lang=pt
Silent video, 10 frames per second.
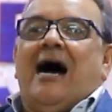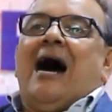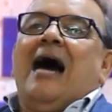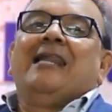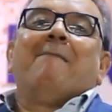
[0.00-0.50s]

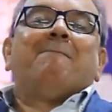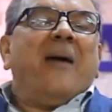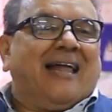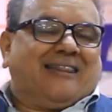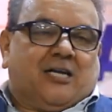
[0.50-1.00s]
Alan
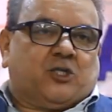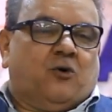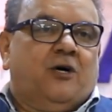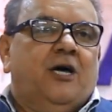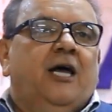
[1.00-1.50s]

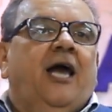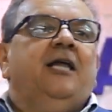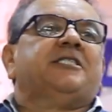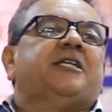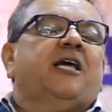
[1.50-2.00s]
Peterson, ele
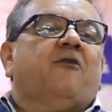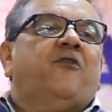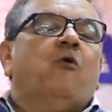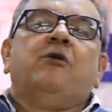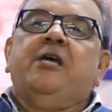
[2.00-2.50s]

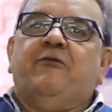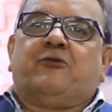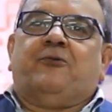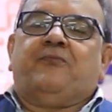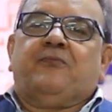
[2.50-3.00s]
escreveu um
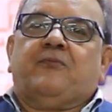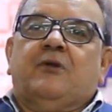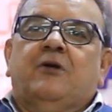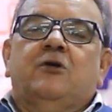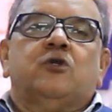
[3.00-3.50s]
livro
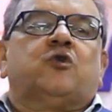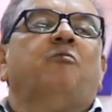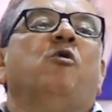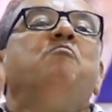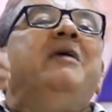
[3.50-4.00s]

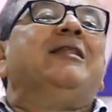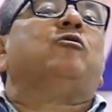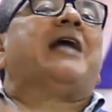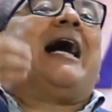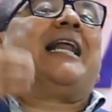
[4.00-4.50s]
sobre o mito
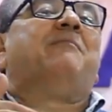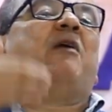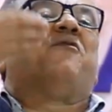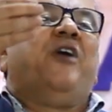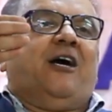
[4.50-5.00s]
da grama
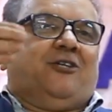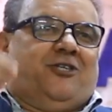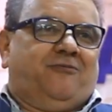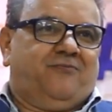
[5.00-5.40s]
verde.